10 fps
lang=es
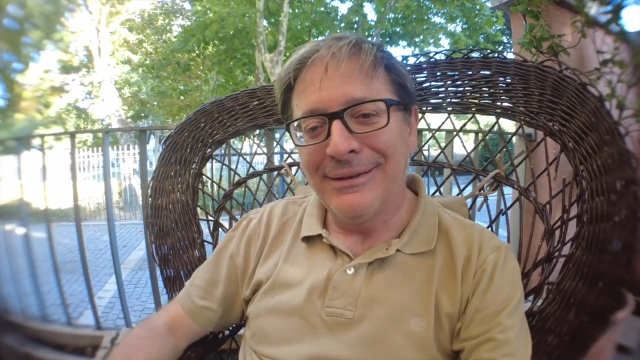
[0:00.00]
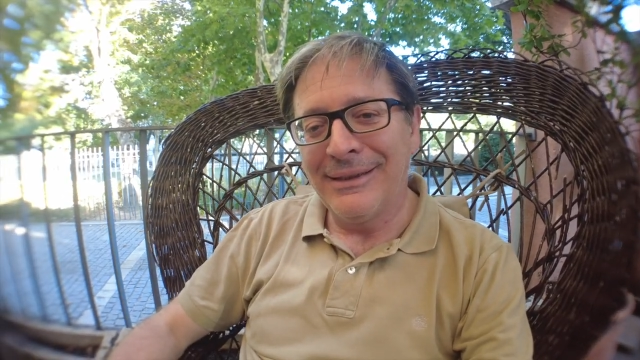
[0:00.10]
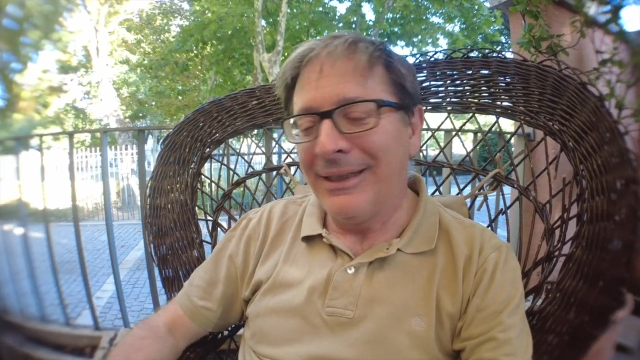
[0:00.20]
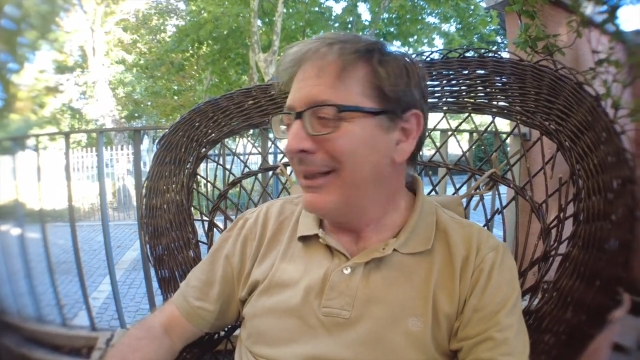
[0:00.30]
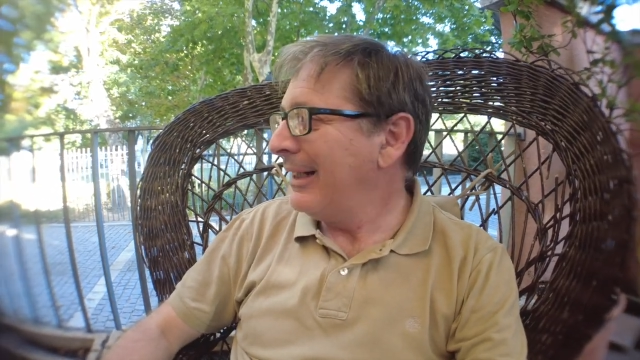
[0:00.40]

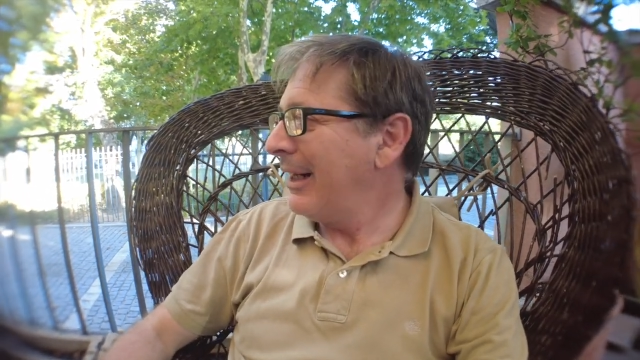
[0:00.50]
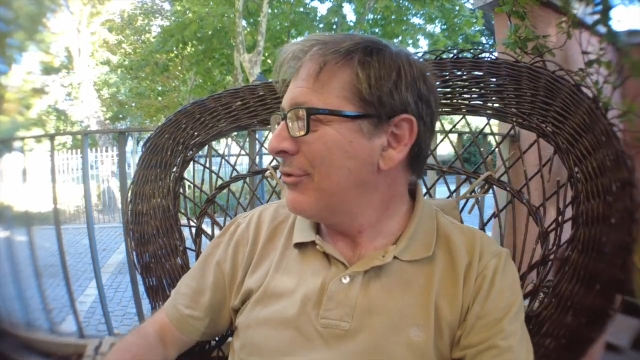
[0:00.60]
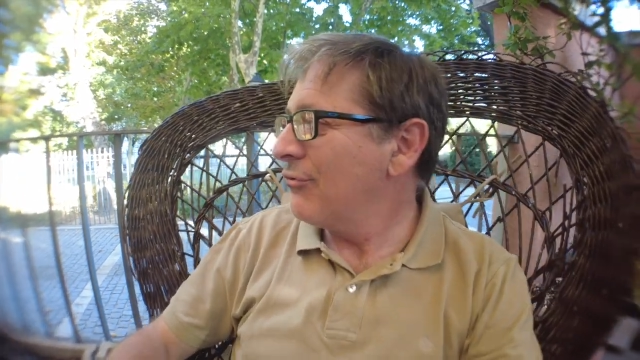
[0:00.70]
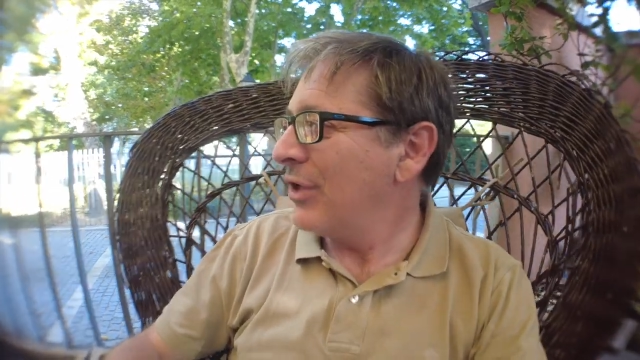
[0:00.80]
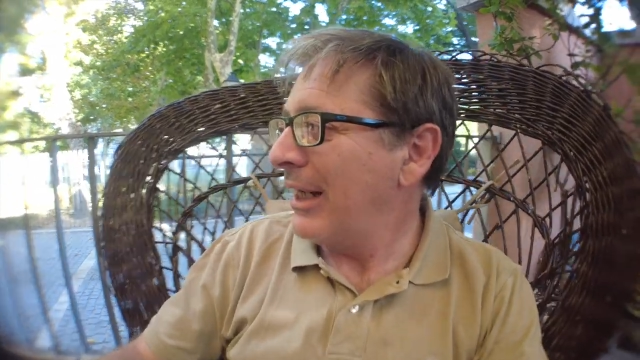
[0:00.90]
Tener a
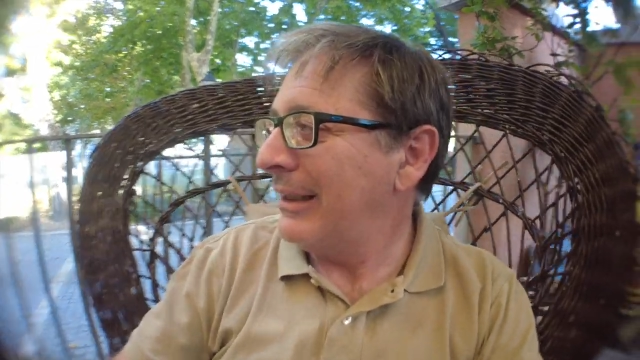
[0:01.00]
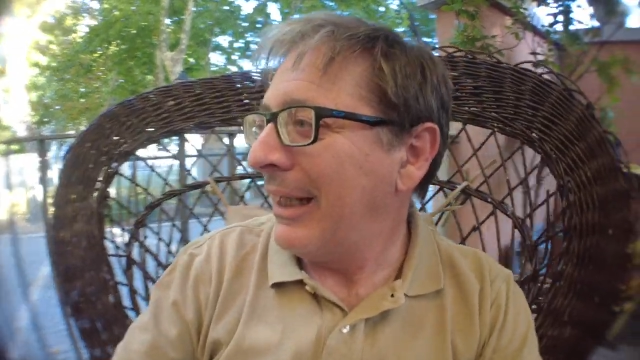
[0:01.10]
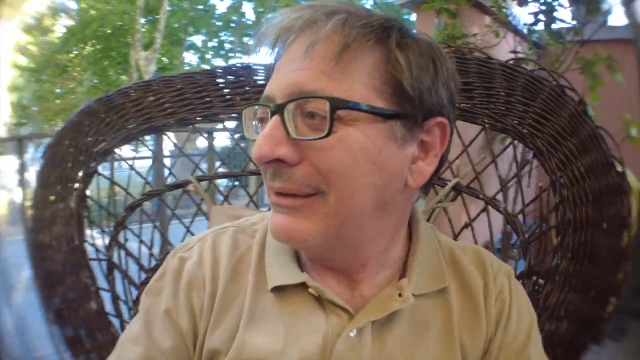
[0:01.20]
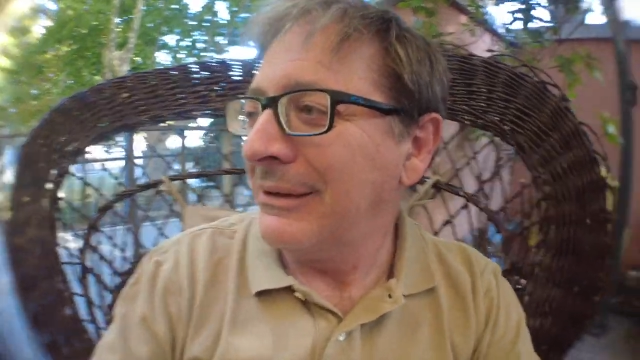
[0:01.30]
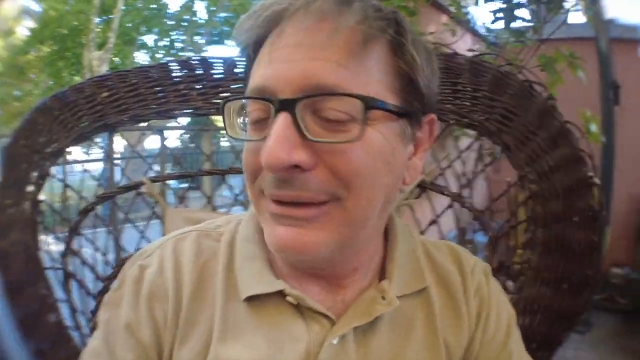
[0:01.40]
Susana.
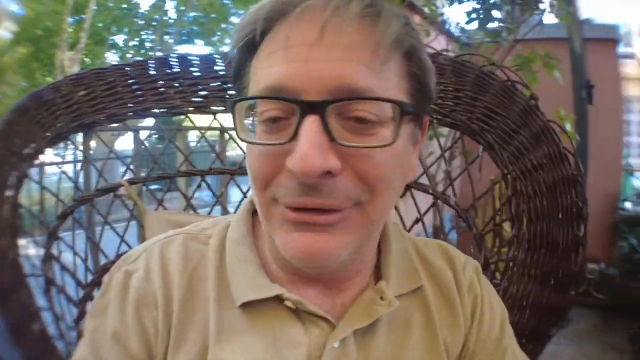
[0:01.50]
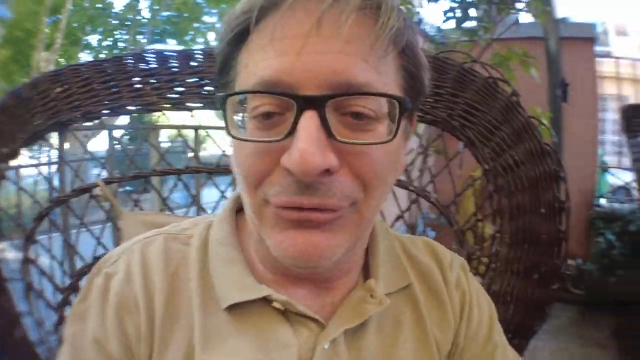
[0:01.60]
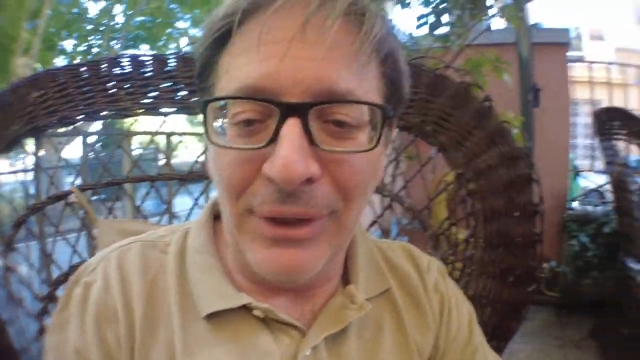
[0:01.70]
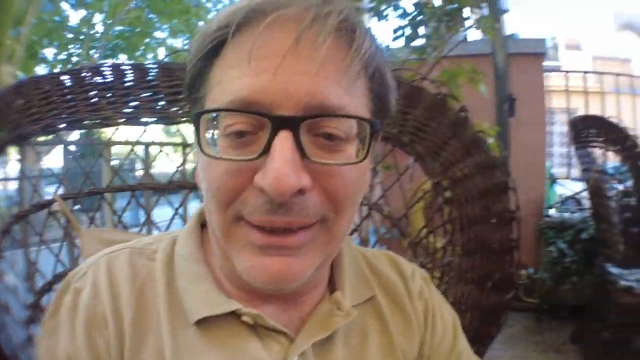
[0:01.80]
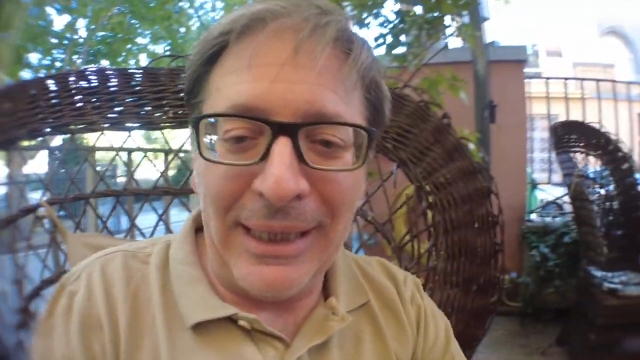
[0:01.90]
Sí,
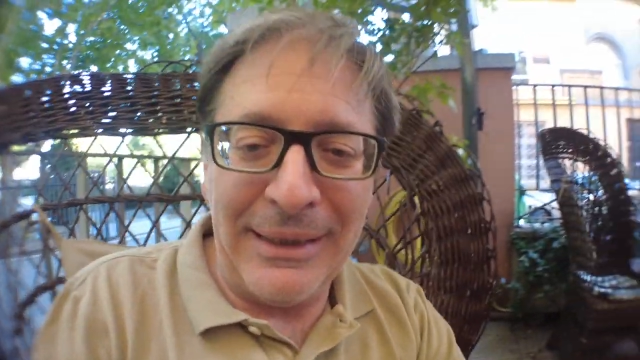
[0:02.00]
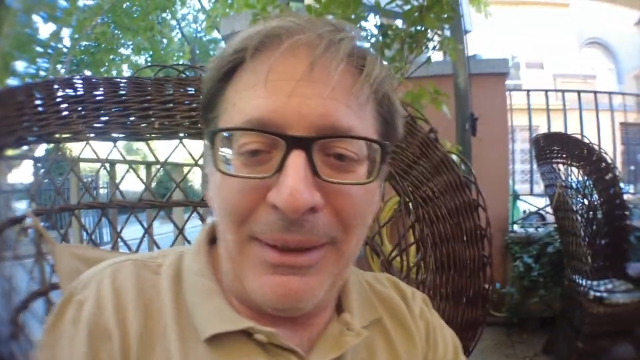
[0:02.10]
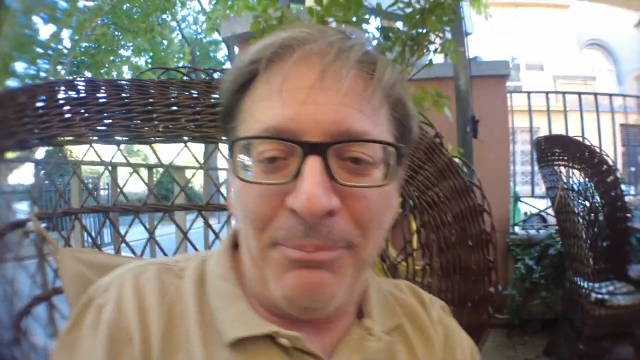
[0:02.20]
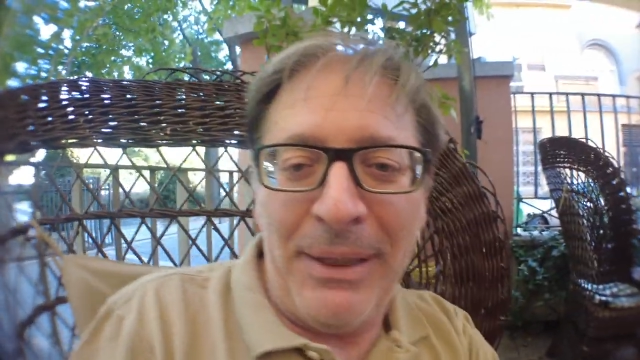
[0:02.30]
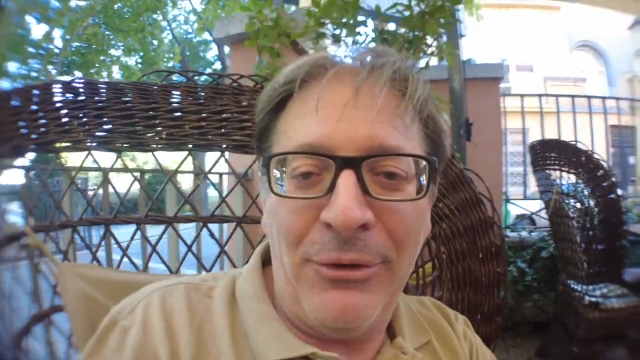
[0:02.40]
suéltate
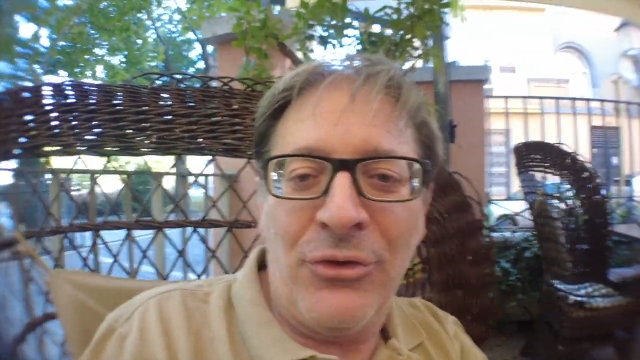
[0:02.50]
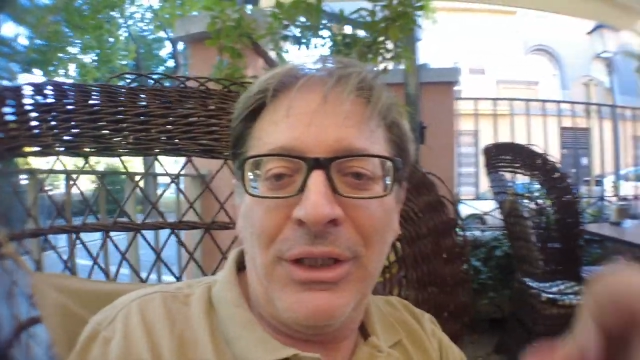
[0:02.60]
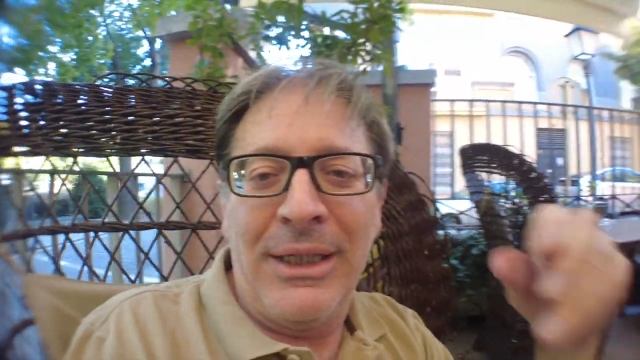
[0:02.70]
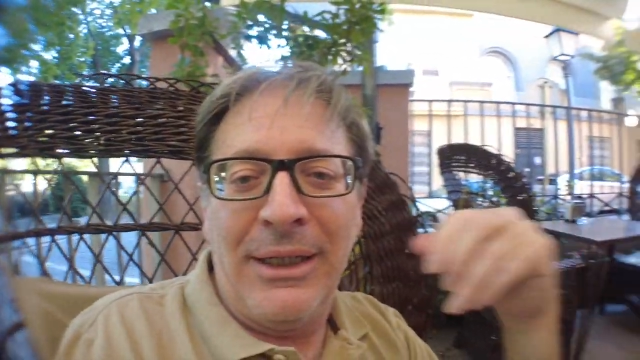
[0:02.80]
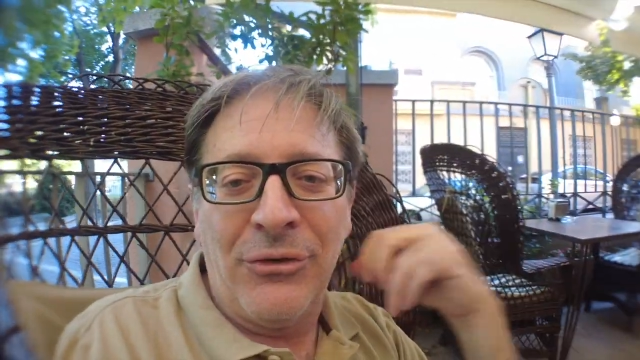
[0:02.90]
el pelo si
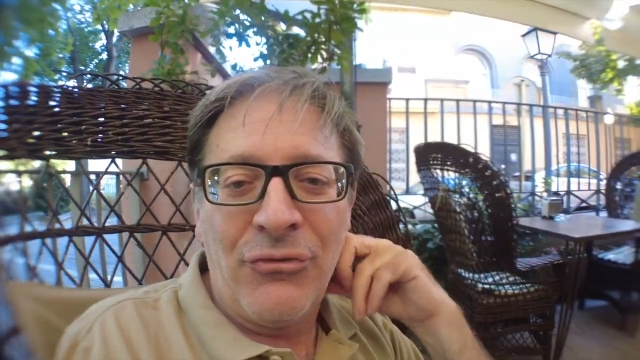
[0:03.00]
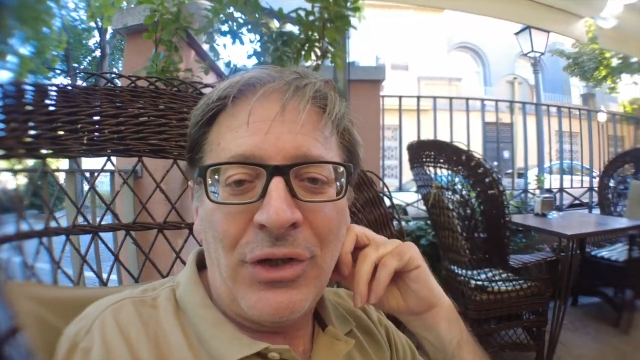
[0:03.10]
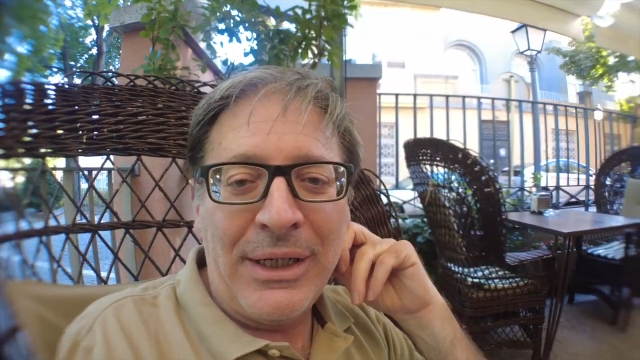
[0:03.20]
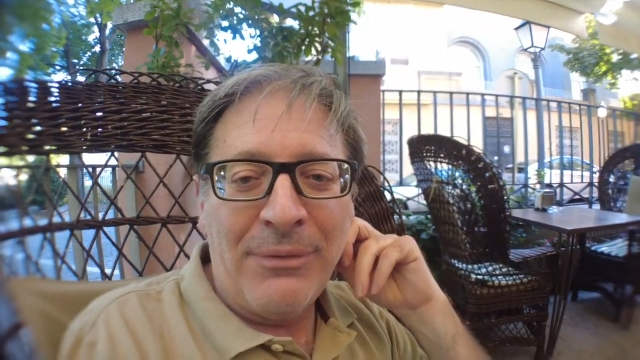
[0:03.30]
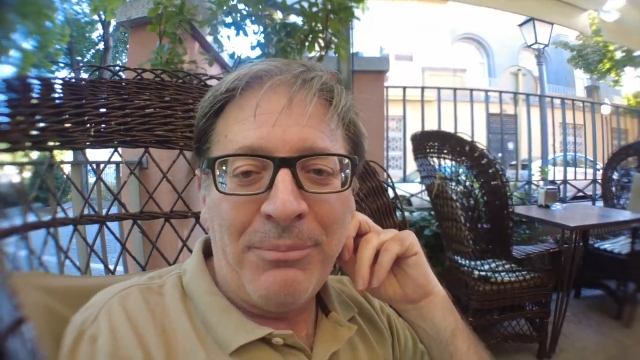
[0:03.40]
quieres,
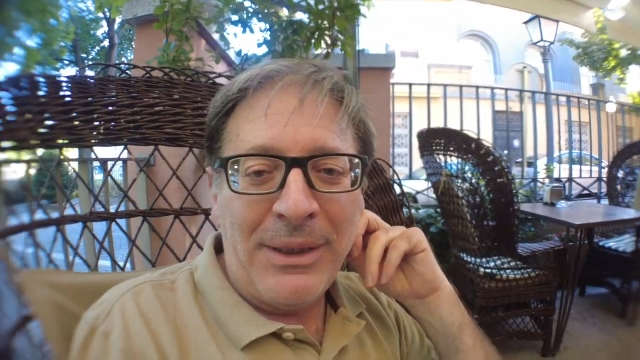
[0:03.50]
Susana.